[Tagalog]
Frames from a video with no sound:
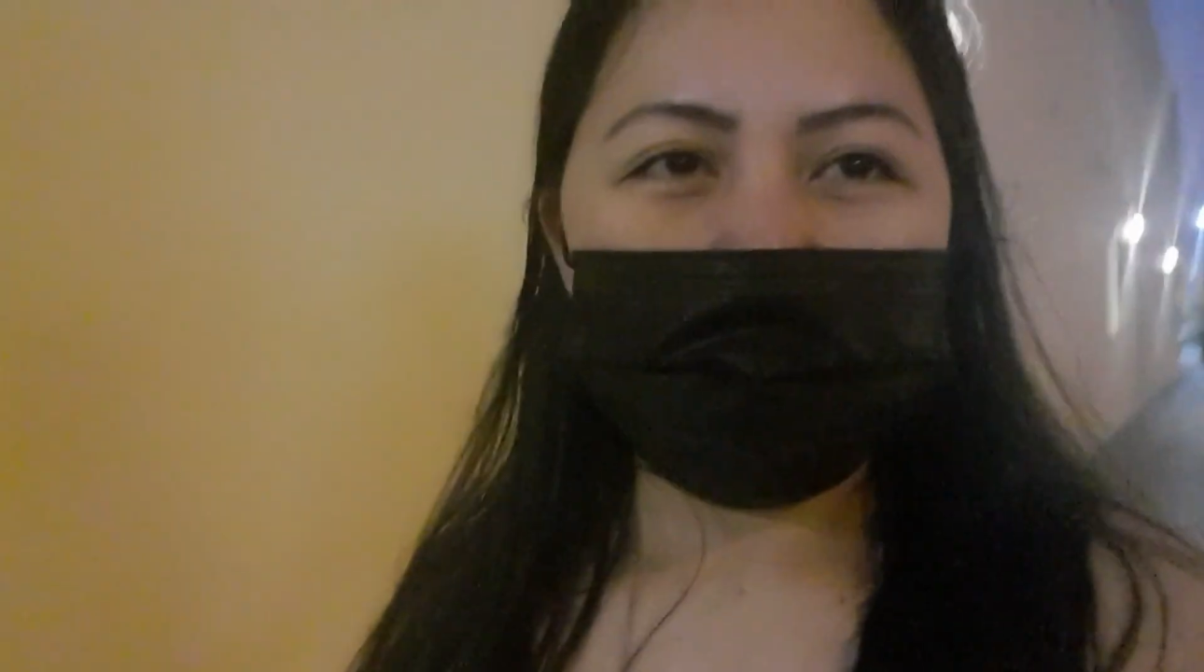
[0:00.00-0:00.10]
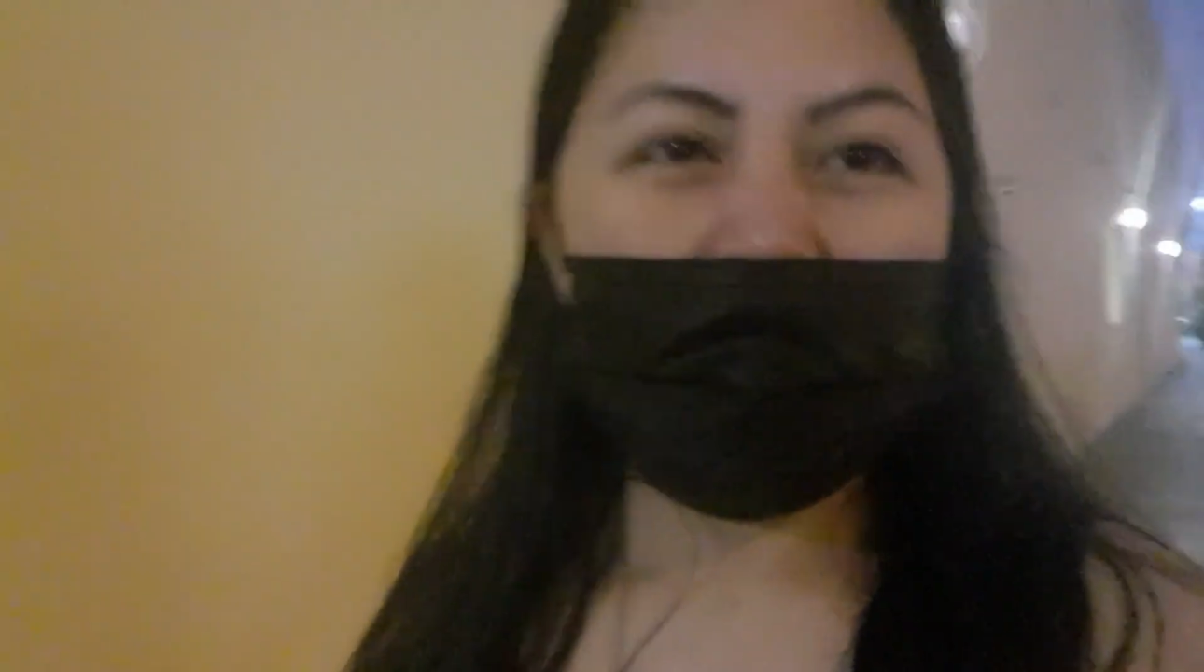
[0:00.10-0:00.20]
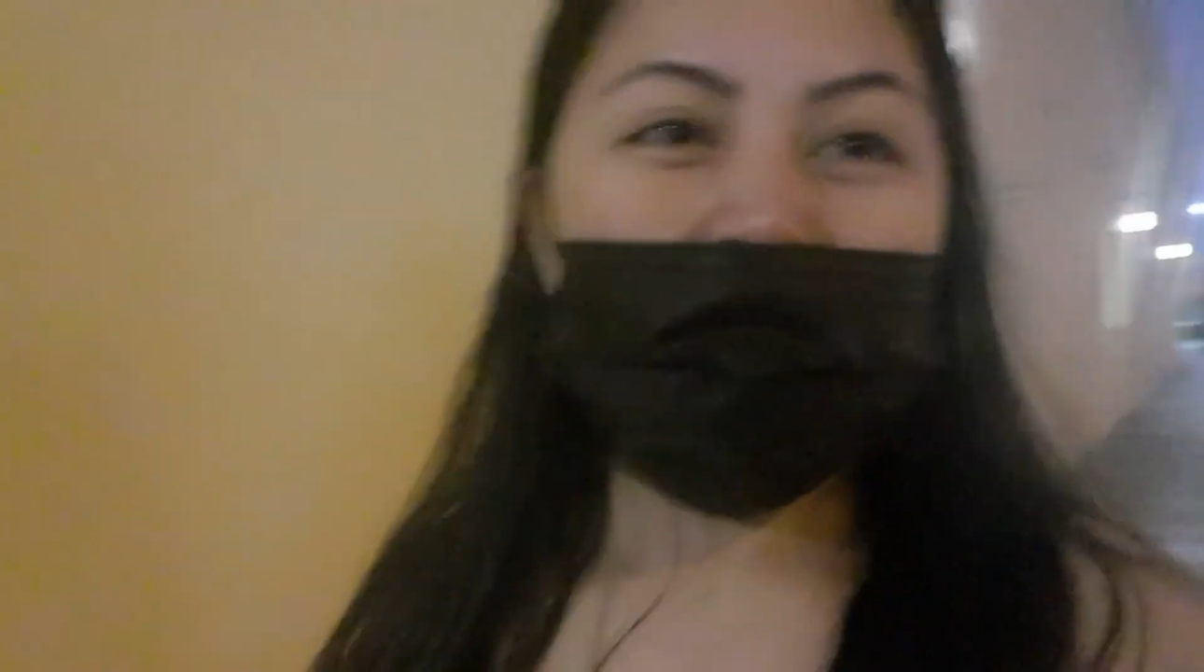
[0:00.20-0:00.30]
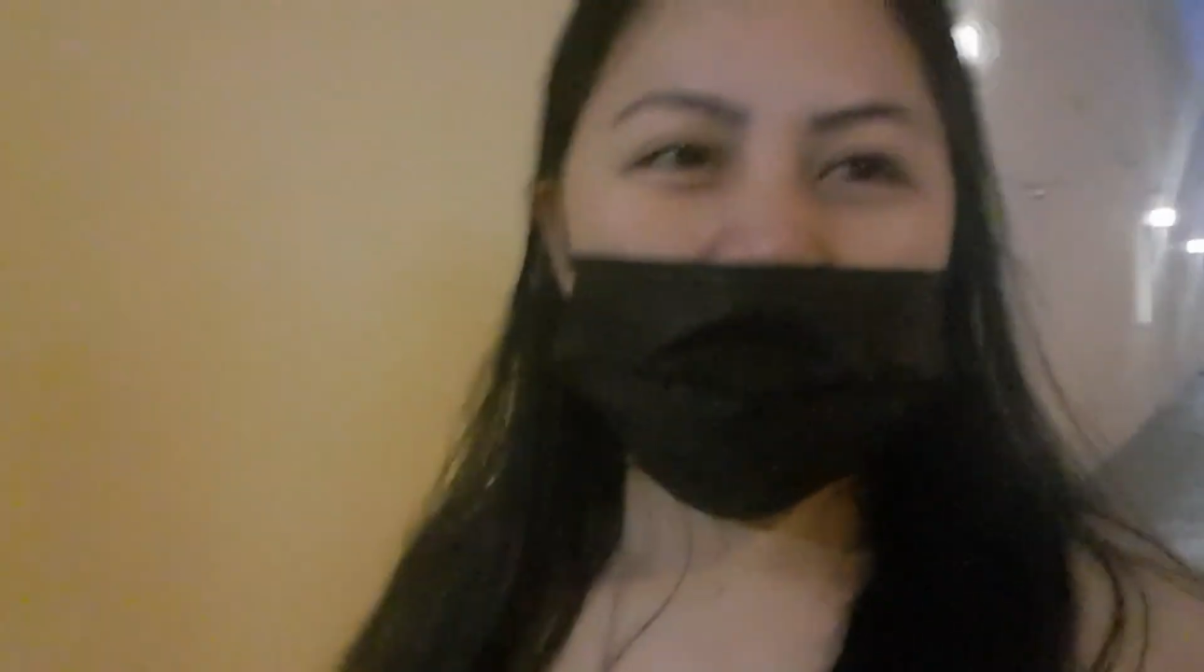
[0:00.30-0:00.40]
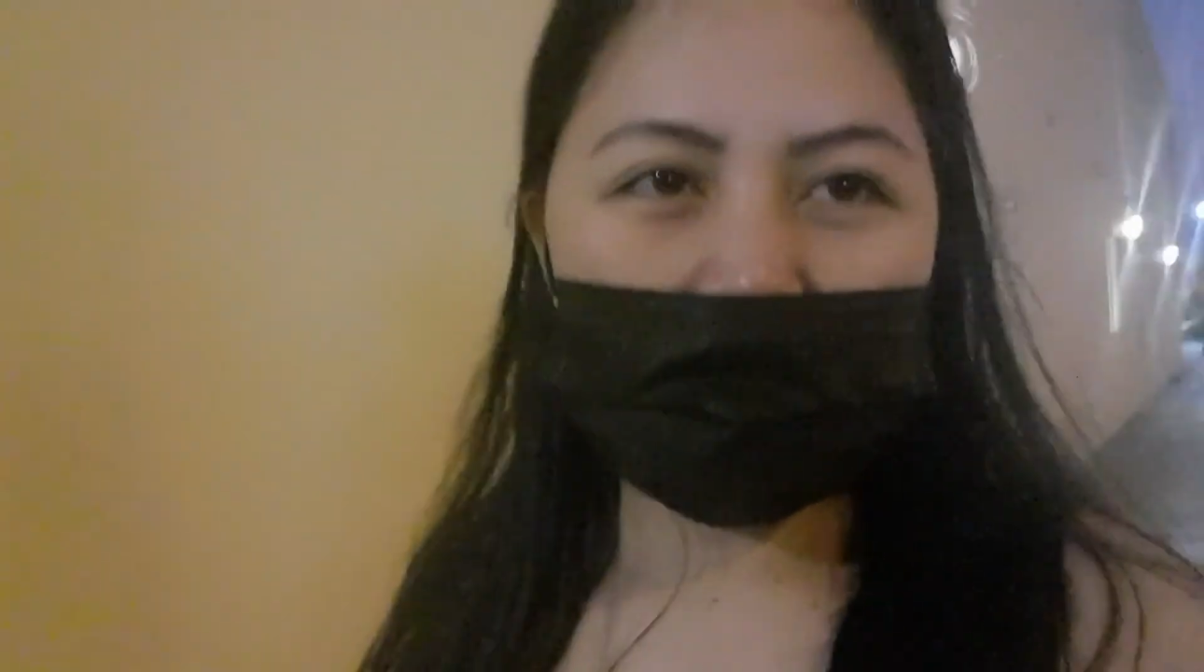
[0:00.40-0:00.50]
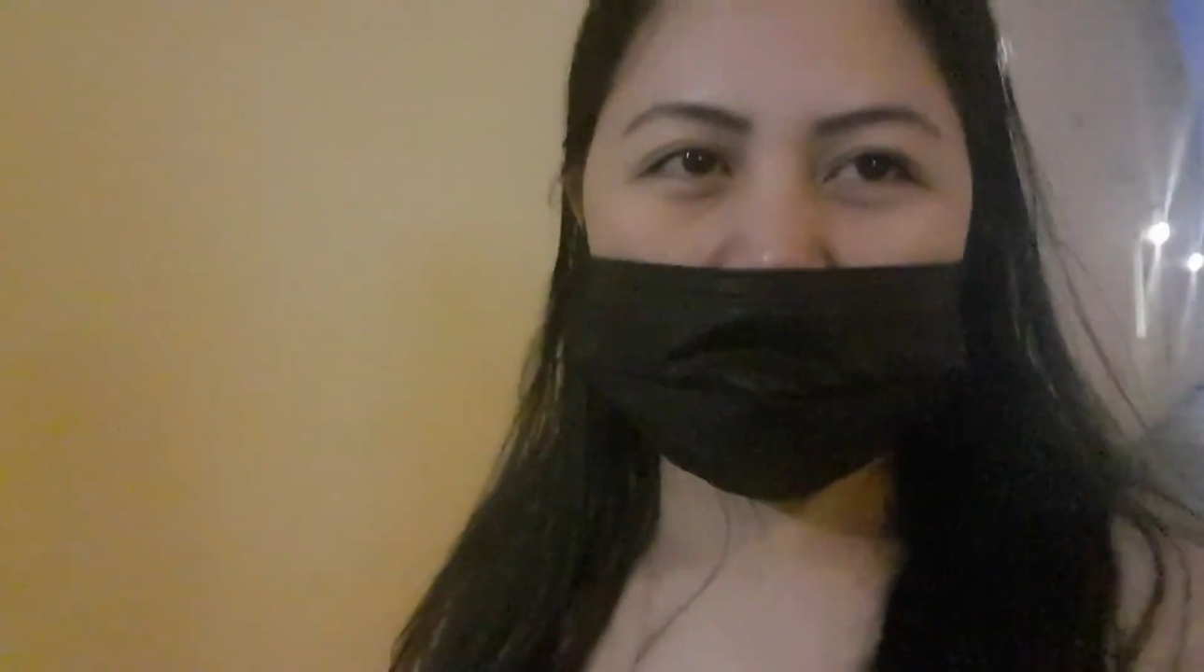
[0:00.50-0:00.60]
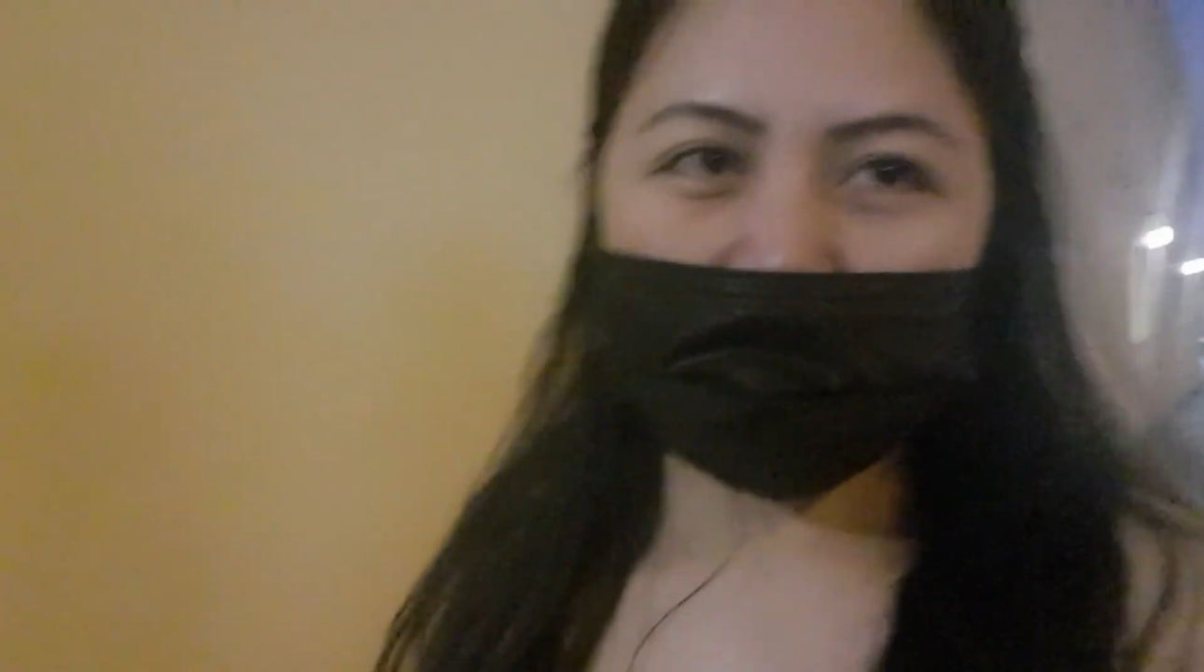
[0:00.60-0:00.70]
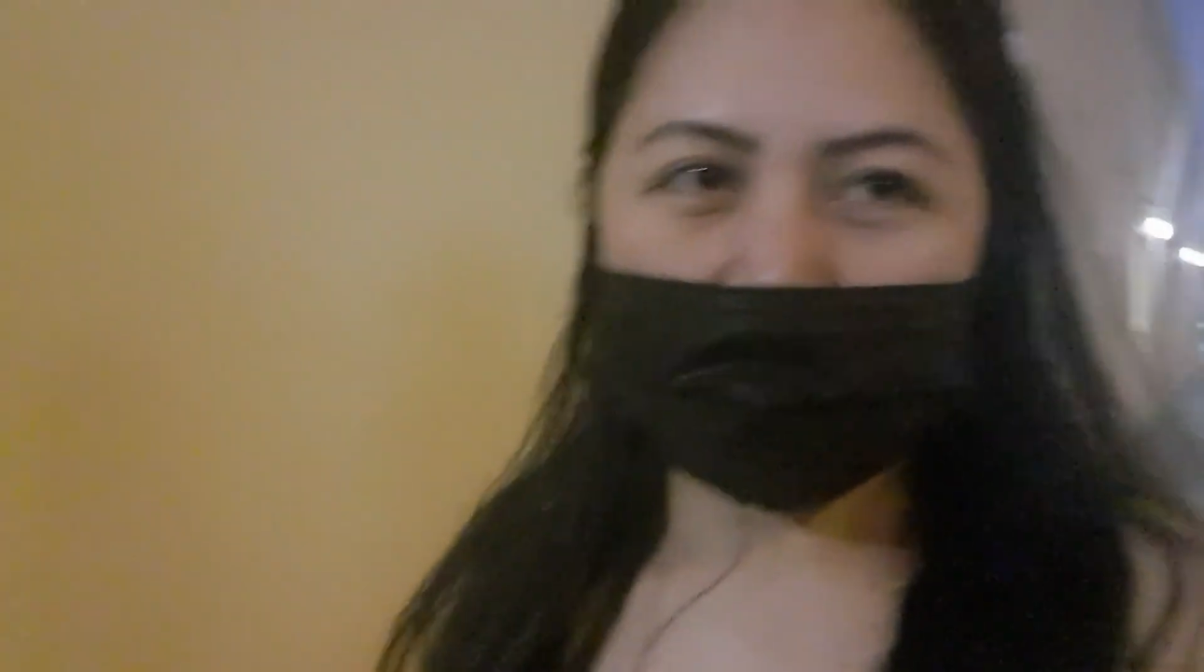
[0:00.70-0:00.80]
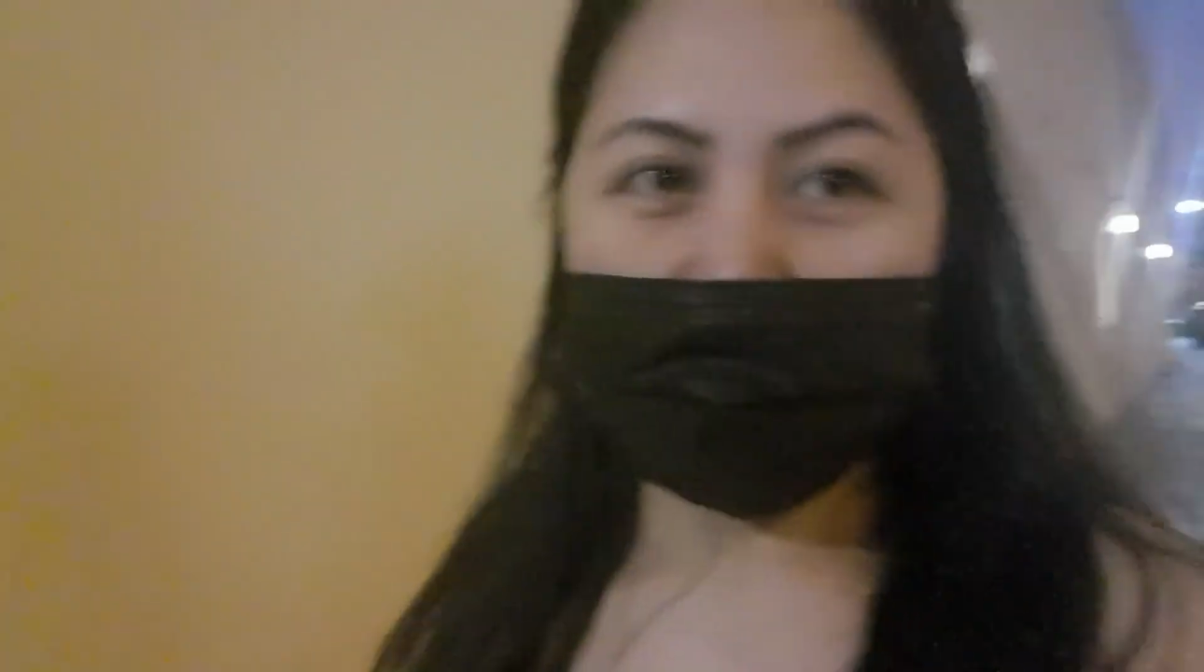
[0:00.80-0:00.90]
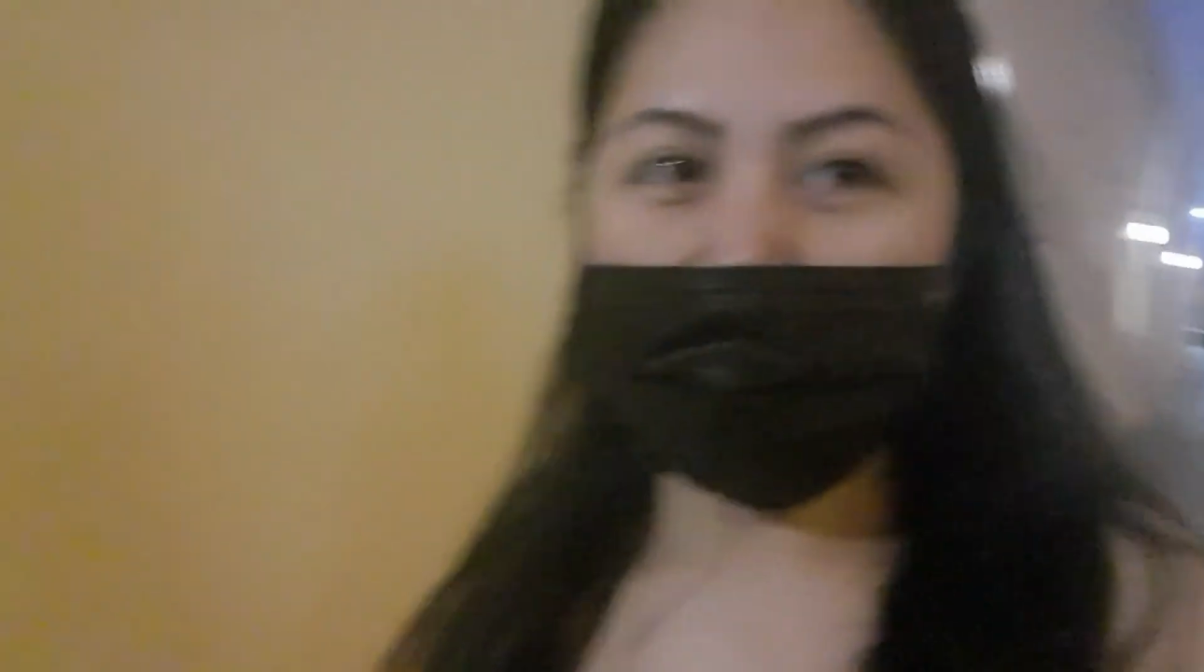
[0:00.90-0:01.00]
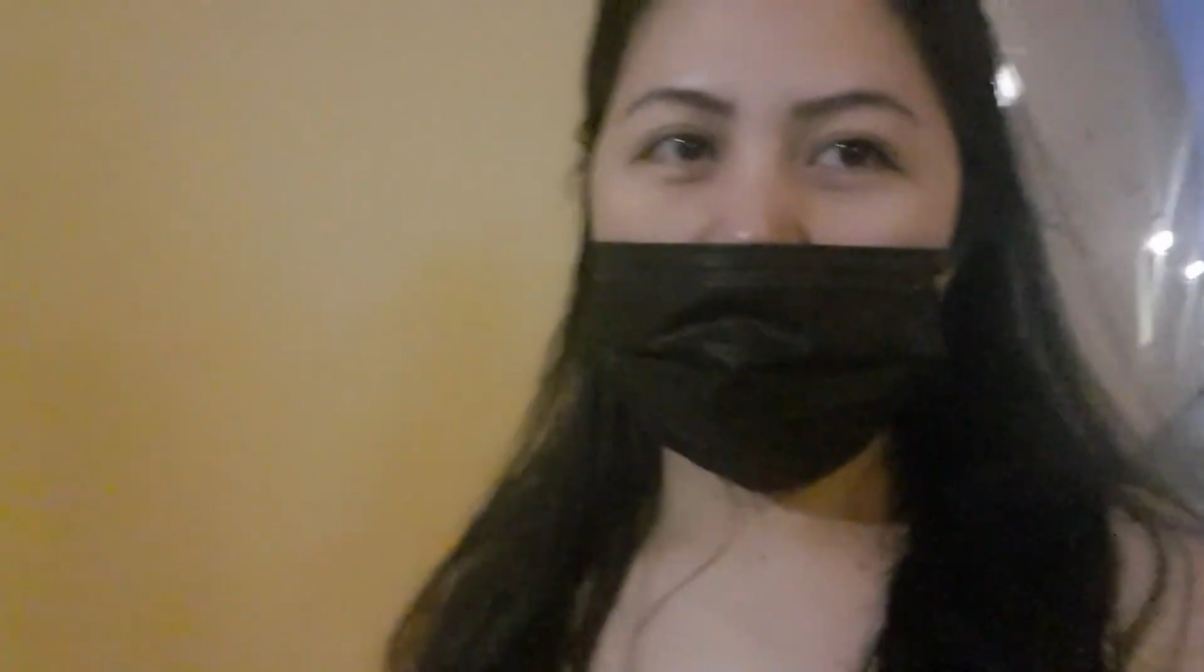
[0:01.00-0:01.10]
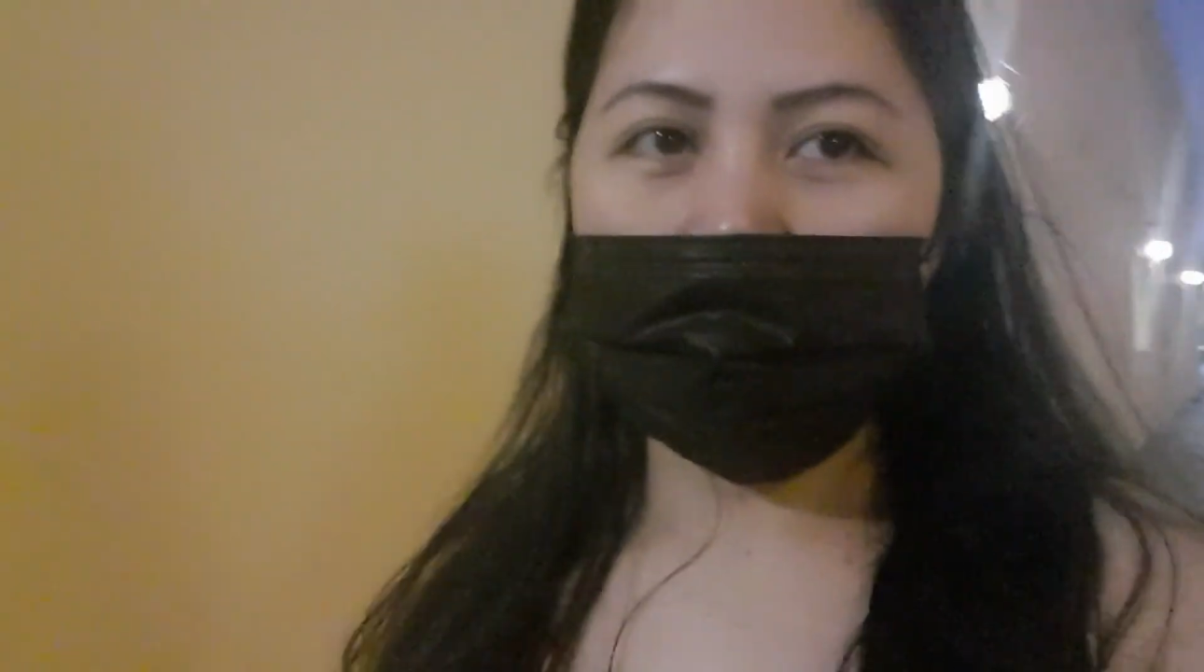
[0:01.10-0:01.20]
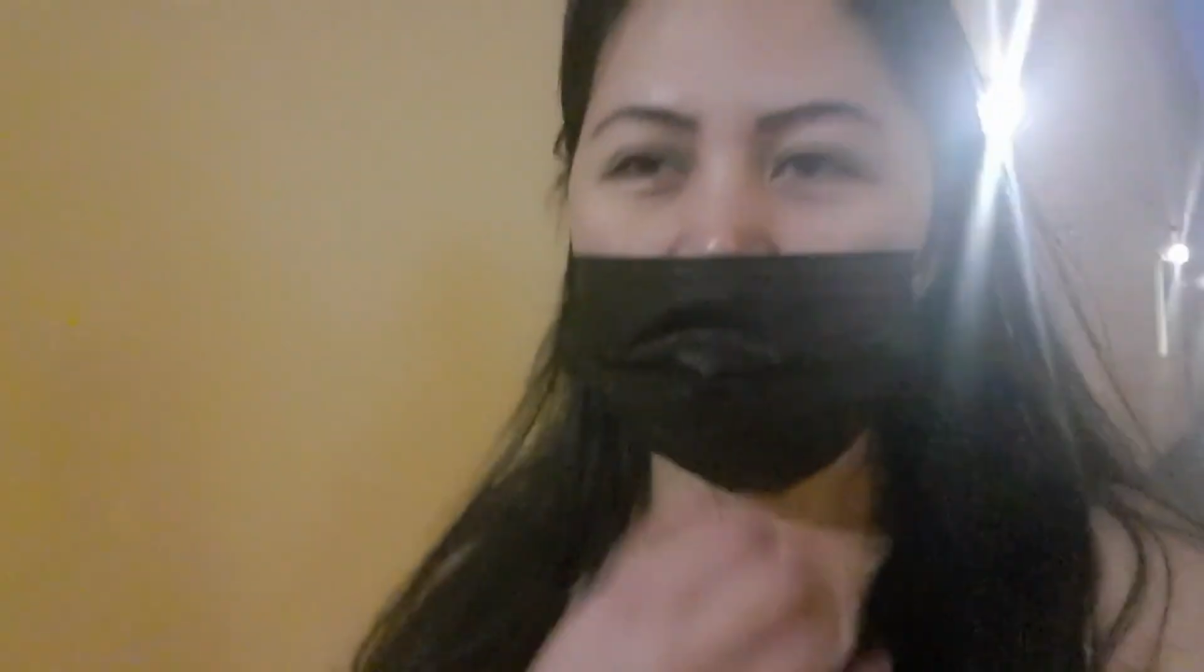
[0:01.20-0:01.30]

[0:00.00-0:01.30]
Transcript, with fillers: virus, 'di ba?